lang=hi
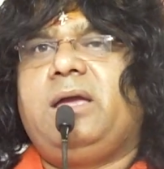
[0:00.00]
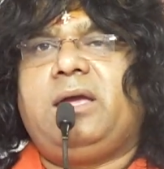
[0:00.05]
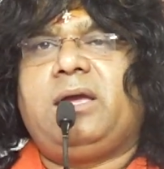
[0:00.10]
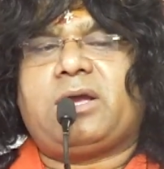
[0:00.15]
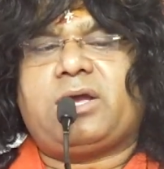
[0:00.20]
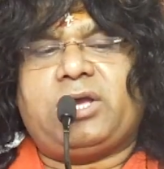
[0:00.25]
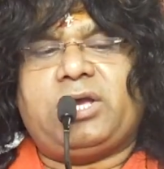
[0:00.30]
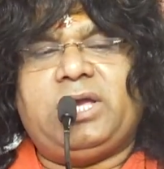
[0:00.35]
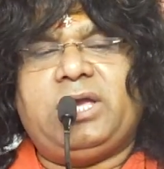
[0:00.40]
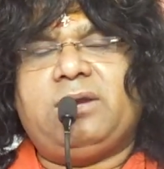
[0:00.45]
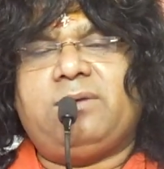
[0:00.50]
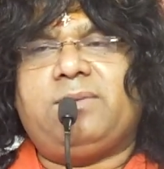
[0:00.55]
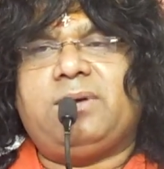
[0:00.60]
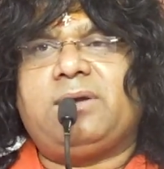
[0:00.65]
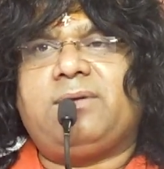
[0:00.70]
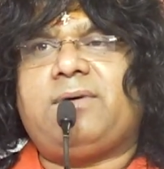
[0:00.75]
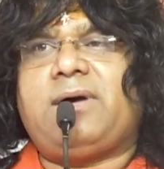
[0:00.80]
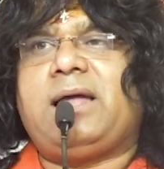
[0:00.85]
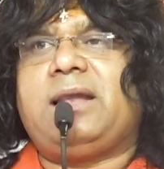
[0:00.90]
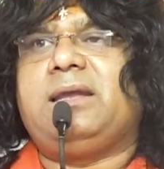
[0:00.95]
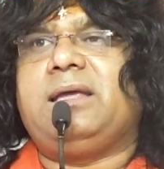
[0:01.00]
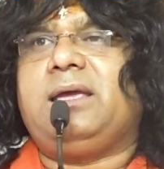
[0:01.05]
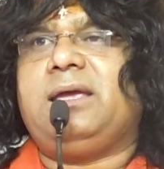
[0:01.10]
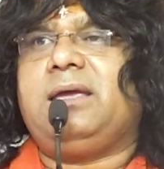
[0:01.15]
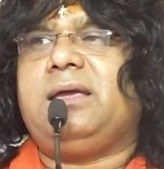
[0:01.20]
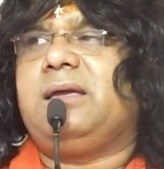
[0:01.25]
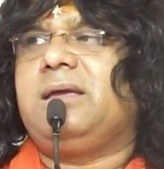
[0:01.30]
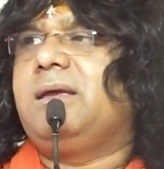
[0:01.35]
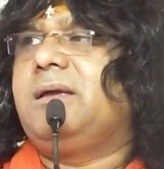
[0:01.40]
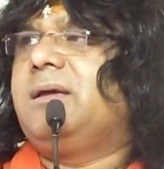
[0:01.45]
एक खीर बनवा
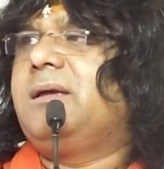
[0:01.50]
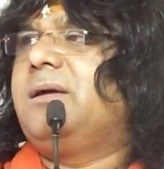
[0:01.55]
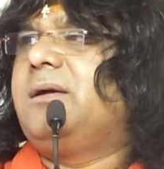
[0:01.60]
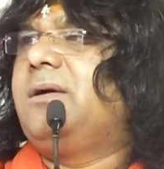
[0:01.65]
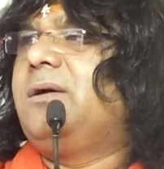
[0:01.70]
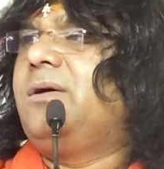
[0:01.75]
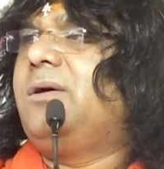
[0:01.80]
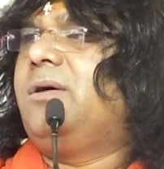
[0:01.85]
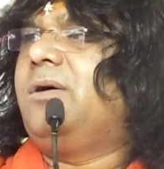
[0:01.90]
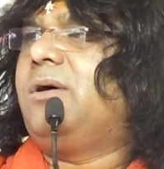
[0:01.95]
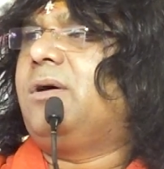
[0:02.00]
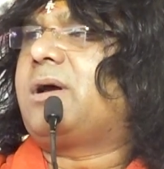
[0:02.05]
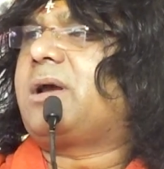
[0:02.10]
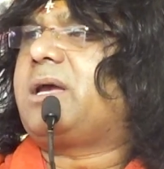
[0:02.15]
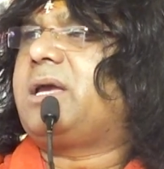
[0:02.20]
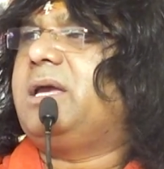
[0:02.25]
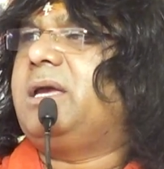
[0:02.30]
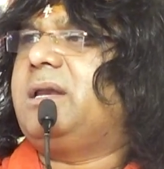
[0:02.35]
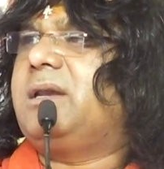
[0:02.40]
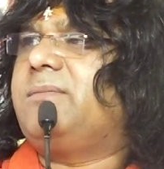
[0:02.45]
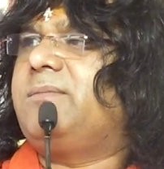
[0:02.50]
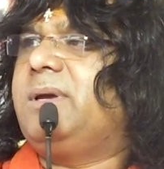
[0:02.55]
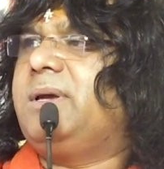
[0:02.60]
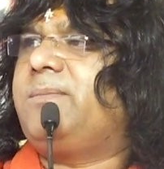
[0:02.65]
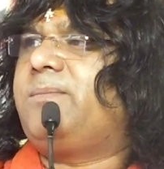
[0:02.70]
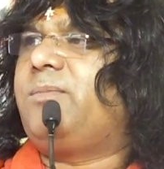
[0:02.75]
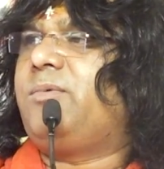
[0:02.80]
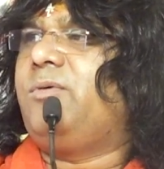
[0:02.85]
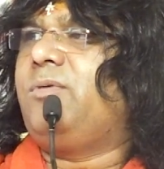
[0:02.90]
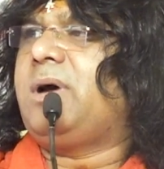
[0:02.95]
लें और खीर में
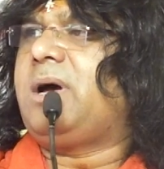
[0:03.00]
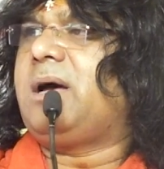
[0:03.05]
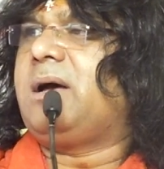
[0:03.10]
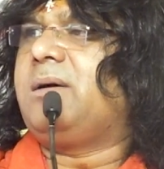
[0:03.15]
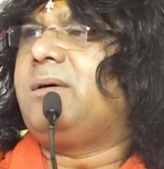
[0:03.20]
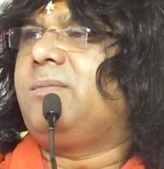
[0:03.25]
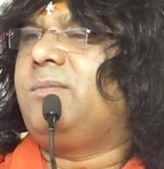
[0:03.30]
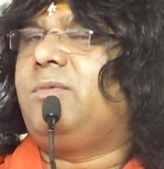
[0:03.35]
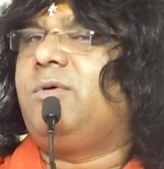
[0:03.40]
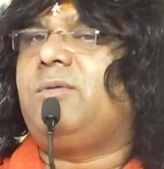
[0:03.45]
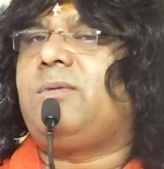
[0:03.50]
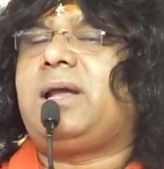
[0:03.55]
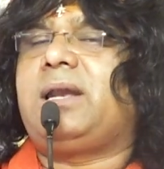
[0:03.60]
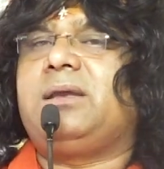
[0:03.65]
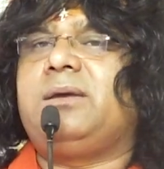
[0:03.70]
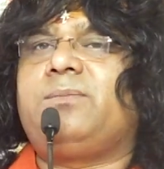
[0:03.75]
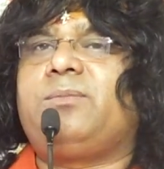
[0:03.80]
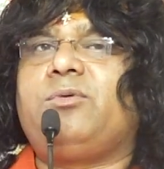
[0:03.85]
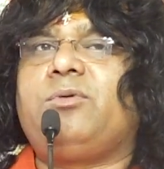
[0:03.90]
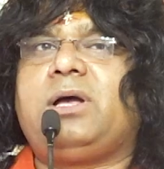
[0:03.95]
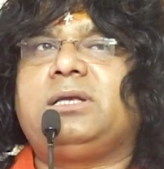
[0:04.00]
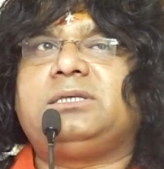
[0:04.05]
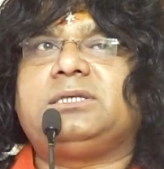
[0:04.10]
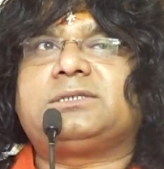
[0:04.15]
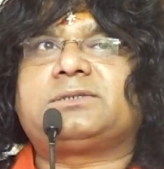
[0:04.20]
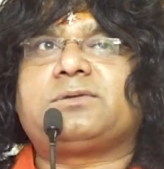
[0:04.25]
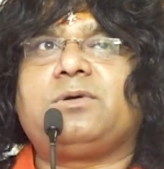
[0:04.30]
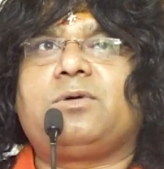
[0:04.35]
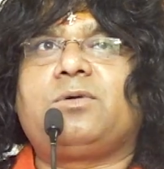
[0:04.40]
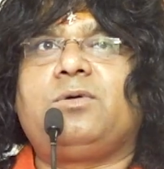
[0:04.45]
पुआ वो वाले पुआ
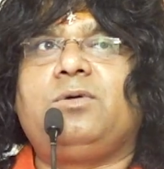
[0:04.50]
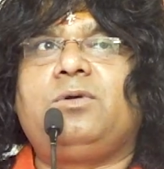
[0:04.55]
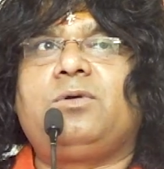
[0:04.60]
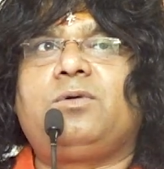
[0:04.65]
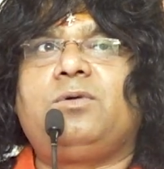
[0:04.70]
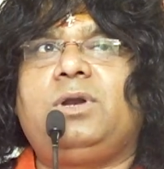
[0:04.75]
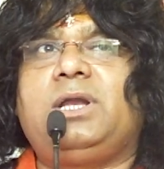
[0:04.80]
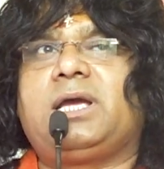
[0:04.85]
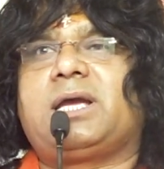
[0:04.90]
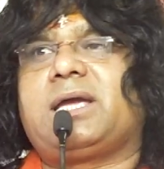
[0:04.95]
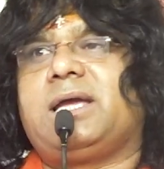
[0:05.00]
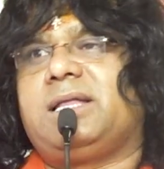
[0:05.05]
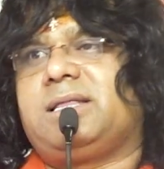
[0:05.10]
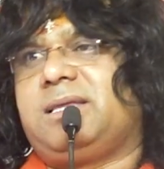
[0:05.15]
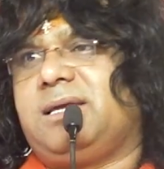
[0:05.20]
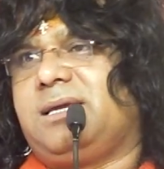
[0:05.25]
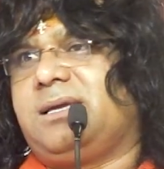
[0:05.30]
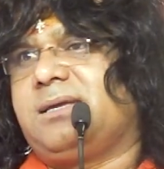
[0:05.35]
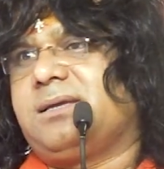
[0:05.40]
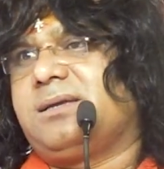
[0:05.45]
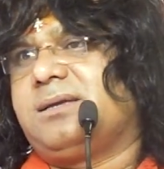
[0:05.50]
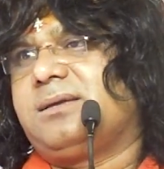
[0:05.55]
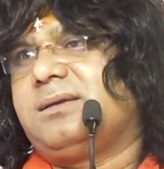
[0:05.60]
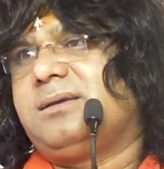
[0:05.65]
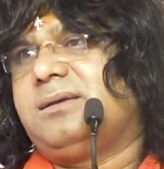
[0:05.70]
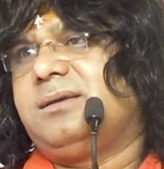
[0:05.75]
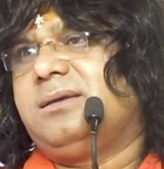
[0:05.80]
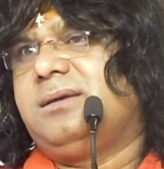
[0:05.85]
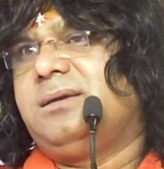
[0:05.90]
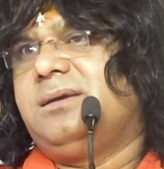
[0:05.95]
जिसको गुलगुले कहते
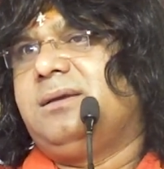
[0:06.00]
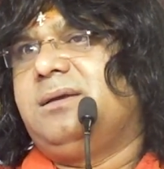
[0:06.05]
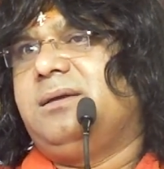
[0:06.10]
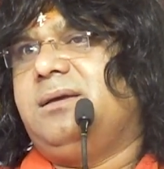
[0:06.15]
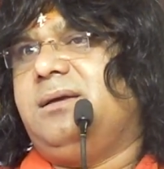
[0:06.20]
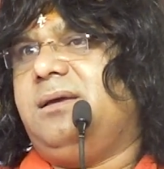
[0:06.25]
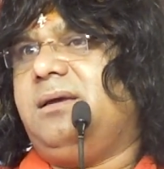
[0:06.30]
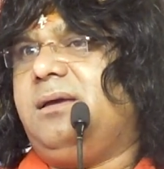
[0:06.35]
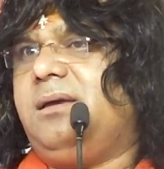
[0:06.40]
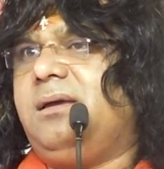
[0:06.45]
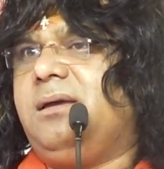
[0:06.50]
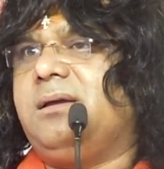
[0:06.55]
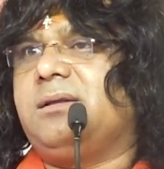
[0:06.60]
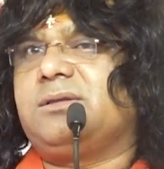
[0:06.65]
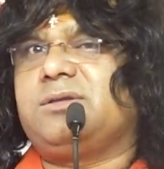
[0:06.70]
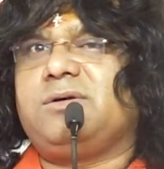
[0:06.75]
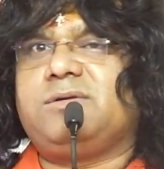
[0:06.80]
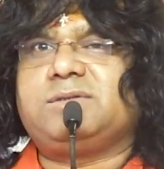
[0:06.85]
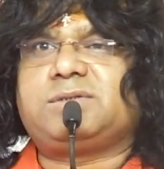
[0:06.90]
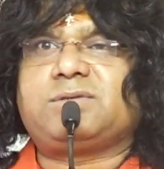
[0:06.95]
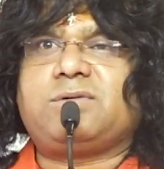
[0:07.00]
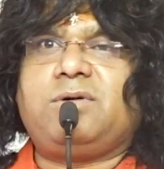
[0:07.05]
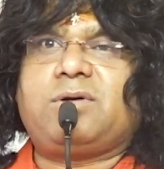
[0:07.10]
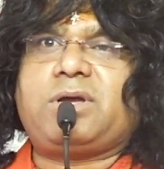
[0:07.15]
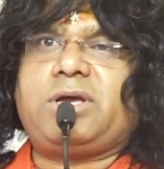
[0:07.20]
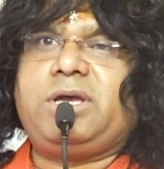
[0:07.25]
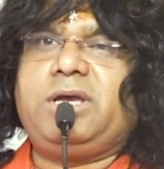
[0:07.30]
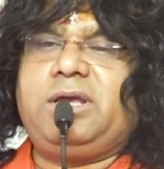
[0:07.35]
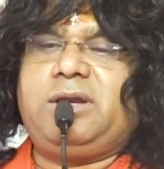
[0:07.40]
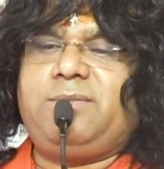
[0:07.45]
हैं तो उसको
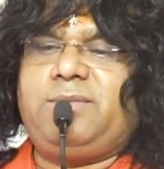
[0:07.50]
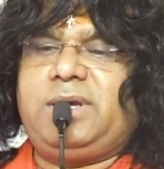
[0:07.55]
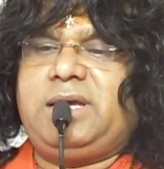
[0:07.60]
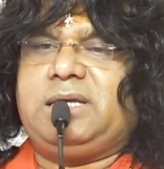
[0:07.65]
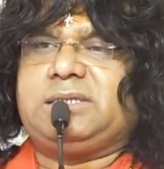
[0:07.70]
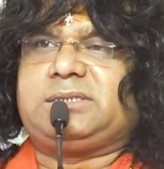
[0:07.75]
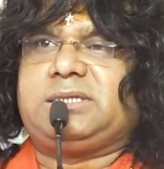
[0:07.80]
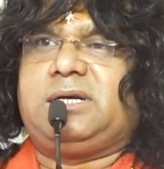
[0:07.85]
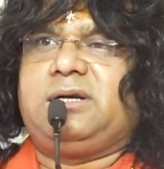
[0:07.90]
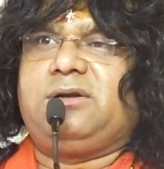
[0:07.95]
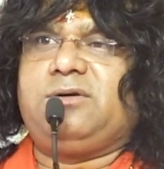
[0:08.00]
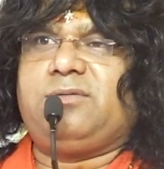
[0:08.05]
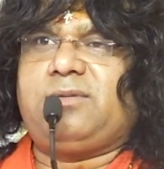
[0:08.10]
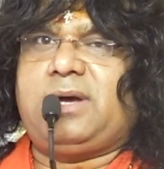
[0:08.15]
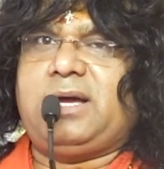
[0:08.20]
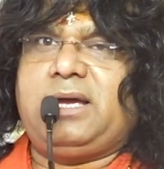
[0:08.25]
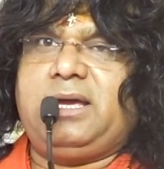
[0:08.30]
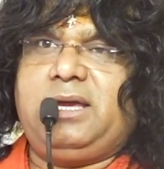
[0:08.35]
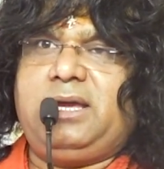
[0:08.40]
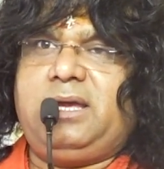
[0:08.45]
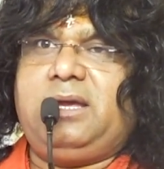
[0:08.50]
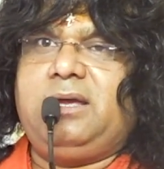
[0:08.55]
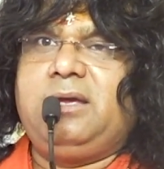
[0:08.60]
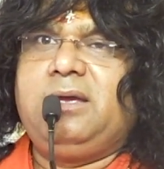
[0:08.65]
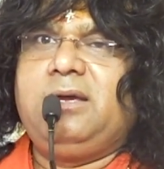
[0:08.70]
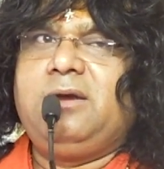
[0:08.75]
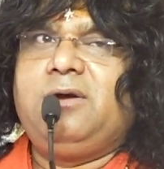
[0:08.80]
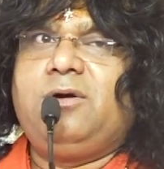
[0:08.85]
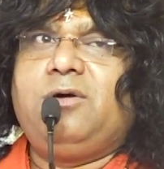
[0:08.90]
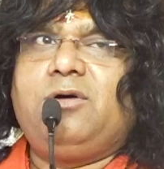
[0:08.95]
खीर में ऐसे डुबाएं
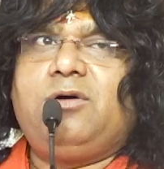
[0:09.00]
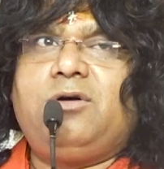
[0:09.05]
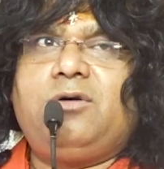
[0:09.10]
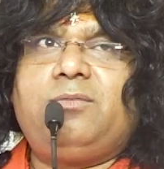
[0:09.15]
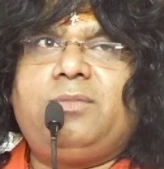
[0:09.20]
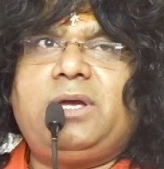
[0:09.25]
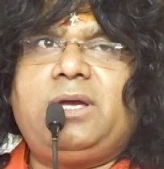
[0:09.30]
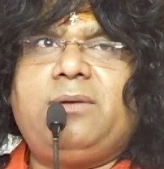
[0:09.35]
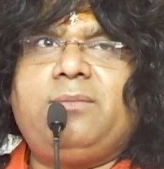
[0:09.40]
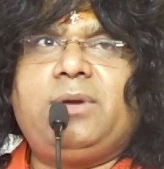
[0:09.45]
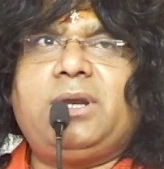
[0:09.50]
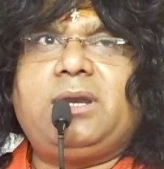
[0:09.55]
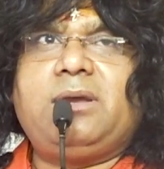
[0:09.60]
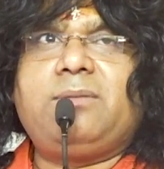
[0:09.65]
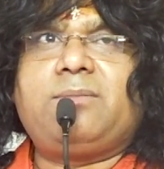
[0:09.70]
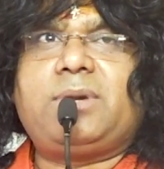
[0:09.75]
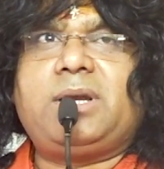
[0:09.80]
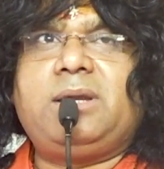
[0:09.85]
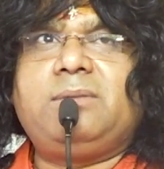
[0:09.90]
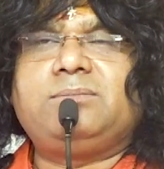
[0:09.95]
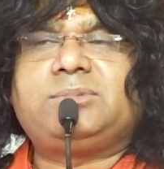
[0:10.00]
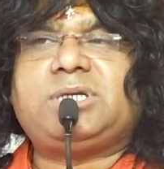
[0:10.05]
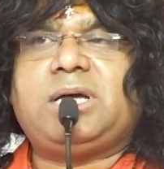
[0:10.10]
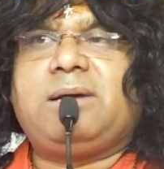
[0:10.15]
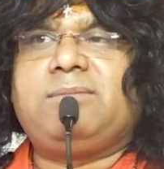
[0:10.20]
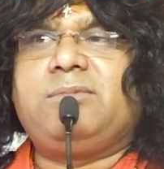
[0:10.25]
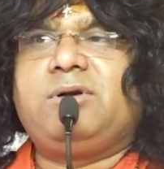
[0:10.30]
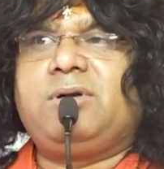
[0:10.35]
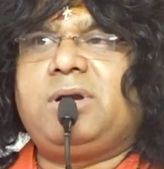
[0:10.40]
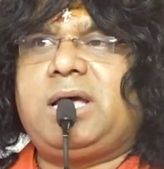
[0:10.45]
हो मैं मेरीम क्लीम
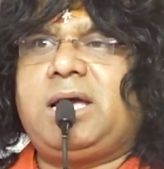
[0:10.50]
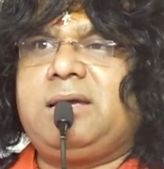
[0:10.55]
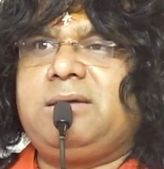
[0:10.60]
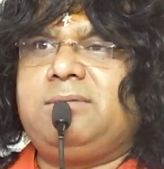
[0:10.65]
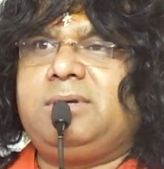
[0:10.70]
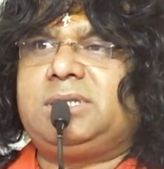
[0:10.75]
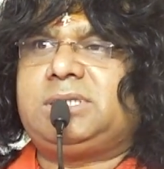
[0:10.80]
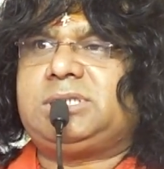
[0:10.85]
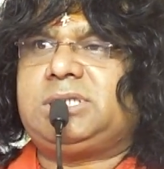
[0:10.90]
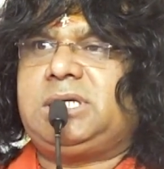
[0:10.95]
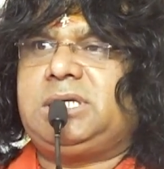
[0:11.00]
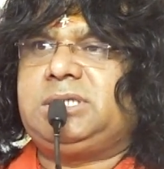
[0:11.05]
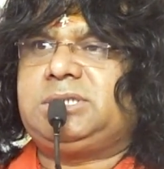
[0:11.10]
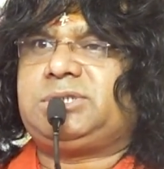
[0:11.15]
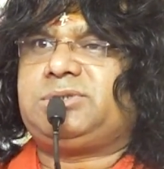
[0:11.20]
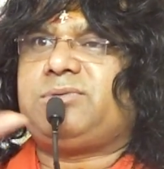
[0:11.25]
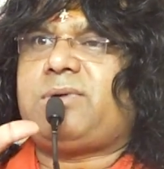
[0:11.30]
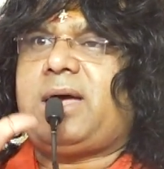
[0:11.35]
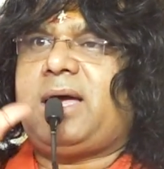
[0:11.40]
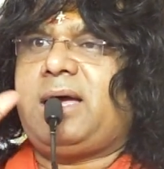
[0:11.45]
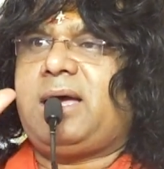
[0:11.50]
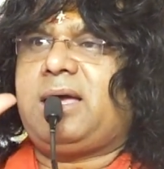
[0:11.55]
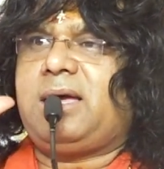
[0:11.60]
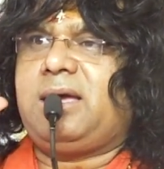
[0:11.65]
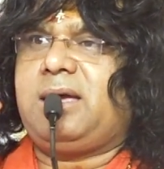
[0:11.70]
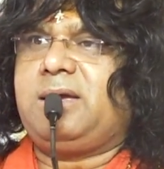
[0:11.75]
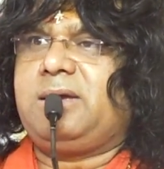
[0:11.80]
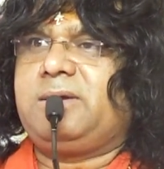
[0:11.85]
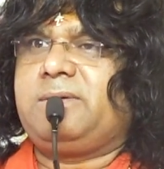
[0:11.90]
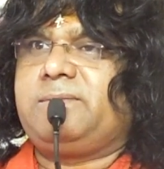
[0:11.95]
चामुंडाई बच्चे ही स्वाहा